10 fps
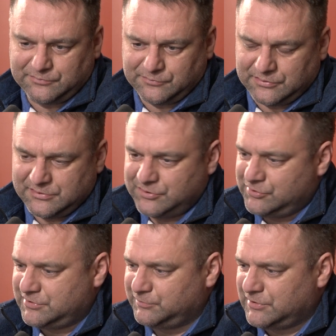В
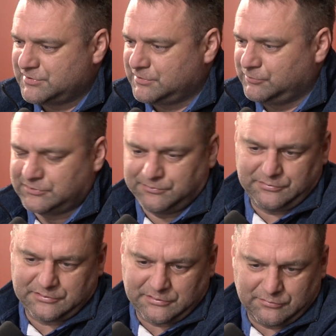2017 это
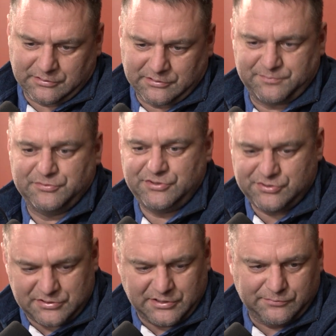был такой
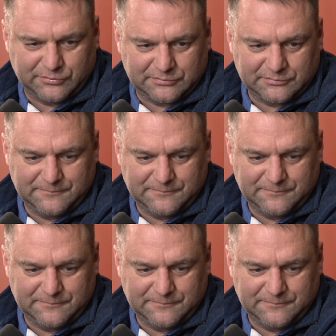косметический ремонт.